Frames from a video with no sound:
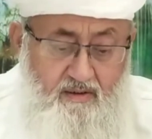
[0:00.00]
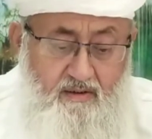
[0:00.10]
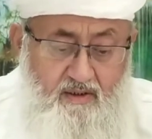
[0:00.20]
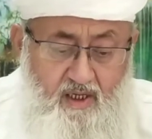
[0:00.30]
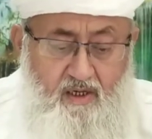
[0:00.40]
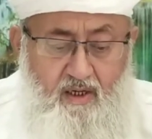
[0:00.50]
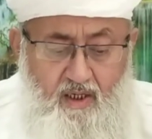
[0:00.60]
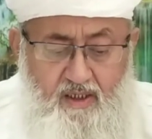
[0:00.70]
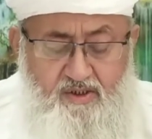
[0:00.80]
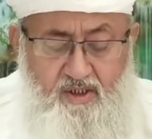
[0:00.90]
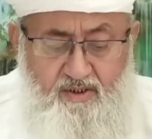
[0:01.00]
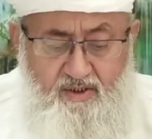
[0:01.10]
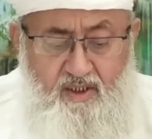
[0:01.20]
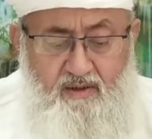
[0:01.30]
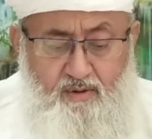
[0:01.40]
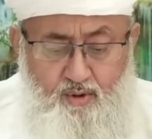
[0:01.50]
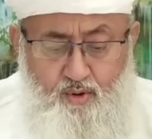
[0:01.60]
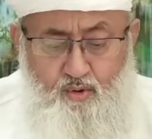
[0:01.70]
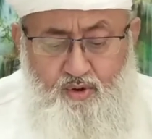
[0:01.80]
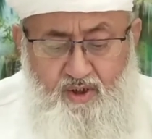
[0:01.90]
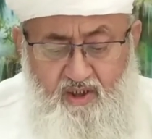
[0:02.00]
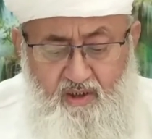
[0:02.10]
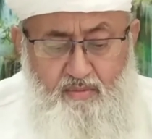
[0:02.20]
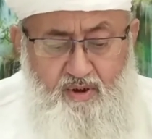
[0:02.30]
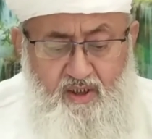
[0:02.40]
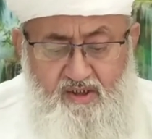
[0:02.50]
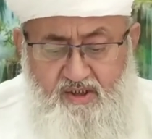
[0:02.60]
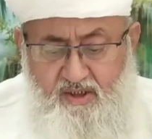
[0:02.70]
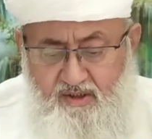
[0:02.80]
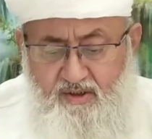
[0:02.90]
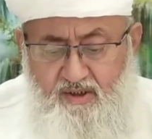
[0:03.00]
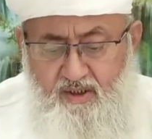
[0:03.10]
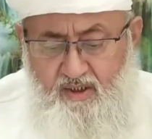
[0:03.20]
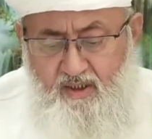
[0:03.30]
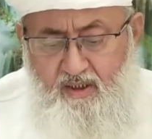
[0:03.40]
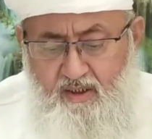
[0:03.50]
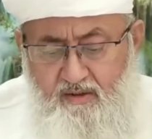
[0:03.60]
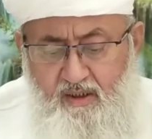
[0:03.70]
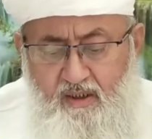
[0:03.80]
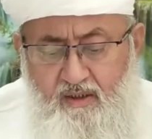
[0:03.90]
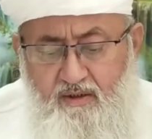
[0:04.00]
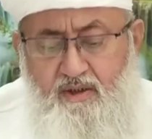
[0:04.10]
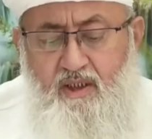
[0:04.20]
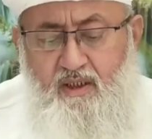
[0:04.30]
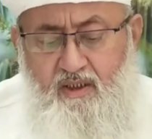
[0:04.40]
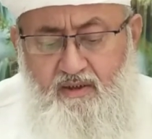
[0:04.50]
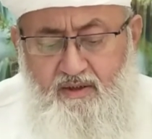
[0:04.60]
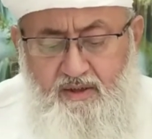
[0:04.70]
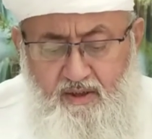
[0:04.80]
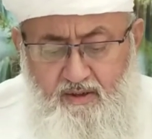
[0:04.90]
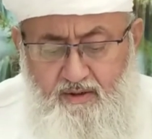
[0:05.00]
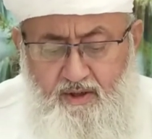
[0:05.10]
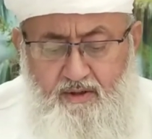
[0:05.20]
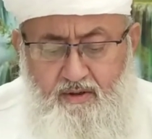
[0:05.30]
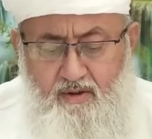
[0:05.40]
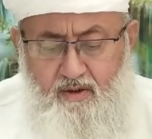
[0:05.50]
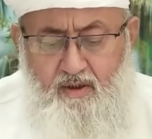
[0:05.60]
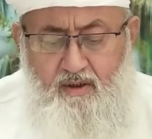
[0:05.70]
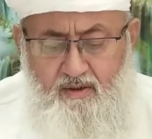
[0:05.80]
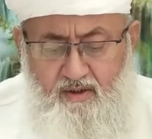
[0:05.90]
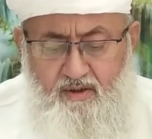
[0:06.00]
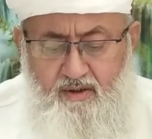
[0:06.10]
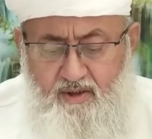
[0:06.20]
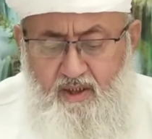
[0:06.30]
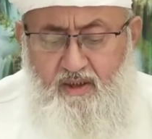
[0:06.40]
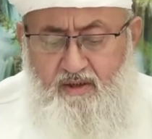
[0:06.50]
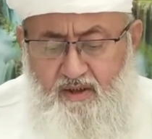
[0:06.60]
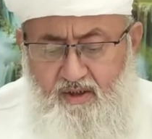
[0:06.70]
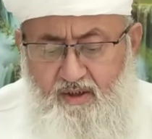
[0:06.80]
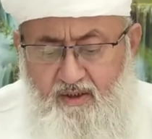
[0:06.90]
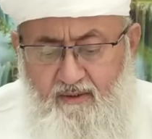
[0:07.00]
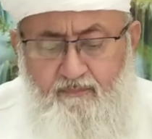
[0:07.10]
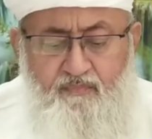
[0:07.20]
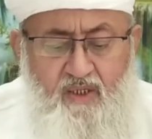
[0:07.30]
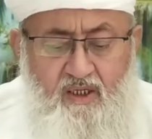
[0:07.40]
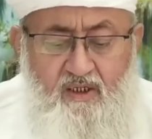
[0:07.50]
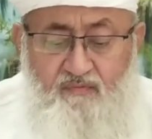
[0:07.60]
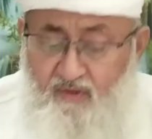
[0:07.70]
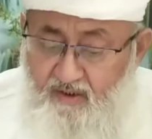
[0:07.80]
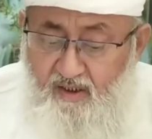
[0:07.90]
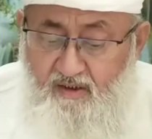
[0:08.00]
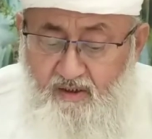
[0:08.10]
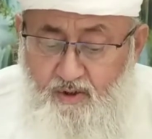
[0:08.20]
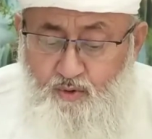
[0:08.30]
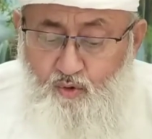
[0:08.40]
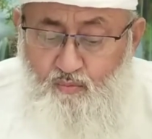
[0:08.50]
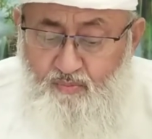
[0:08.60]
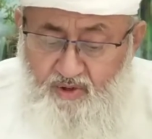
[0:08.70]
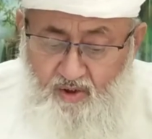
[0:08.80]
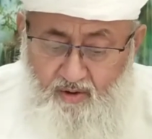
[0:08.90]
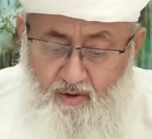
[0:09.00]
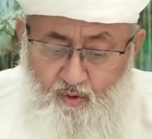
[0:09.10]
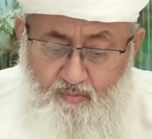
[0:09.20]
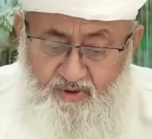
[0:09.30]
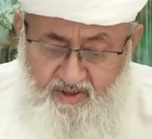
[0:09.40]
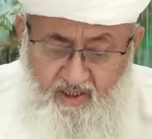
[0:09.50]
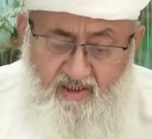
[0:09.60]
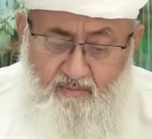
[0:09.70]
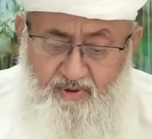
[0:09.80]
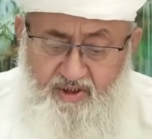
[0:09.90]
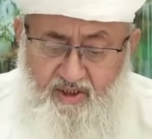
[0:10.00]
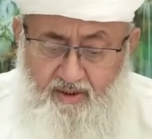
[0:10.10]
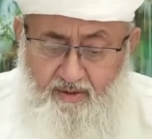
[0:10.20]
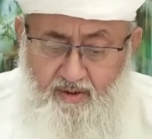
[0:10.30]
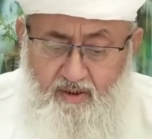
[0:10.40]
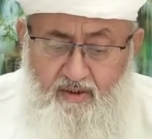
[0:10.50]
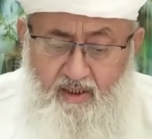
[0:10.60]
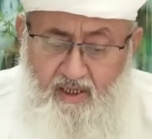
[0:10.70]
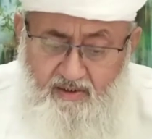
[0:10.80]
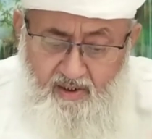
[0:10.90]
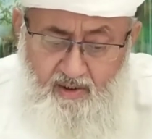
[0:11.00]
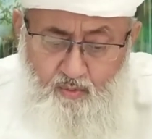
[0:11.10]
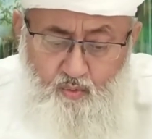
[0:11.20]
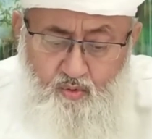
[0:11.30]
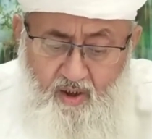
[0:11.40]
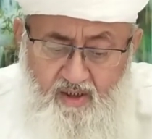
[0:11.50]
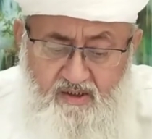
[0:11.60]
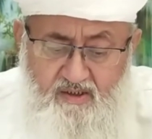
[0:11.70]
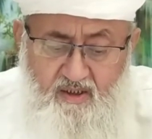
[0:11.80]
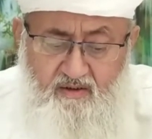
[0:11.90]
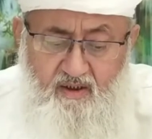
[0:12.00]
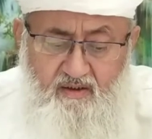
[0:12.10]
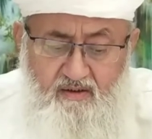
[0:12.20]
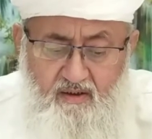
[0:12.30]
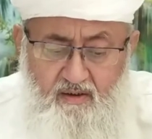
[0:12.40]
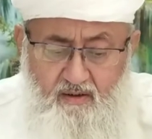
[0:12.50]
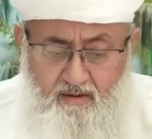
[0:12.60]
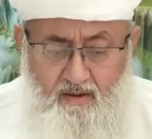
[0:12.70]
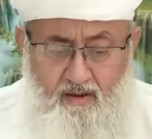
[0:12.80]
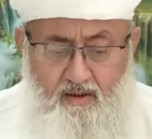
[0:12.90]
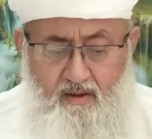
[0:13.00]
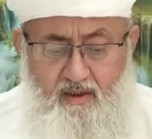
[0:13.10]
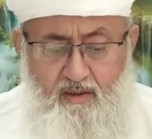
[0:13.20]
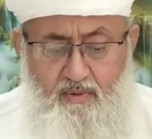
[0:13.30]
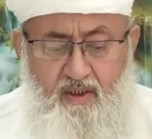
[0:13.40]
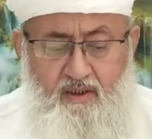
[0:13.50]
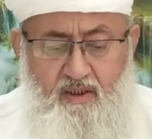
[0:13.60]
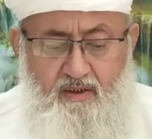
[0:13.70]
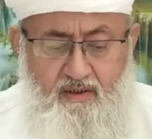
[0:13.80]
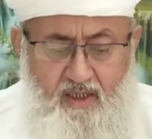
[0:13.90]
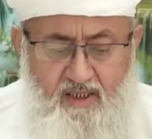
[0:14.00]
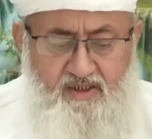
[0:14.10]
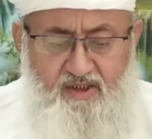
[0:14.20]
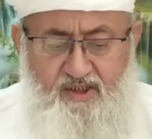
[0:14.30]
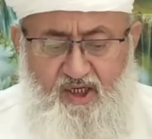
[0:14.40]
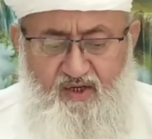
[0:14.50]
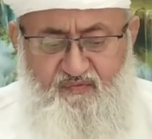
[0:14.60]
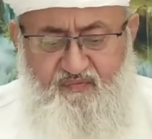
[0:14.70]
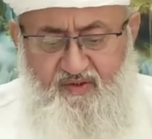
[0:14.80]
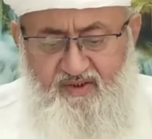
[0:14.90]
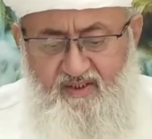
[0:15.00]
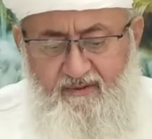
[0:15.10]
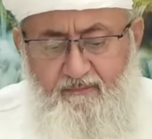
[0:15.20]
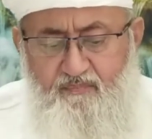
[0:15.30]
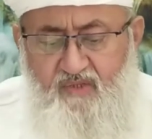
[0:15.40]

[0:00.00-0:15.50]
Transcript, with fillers: إن الحسنات يذهبن السيئات ذلك ذكرى للذاكرين فقال رجل من القوم يا نبي الله هذا له خاصة قال بل للناس كافة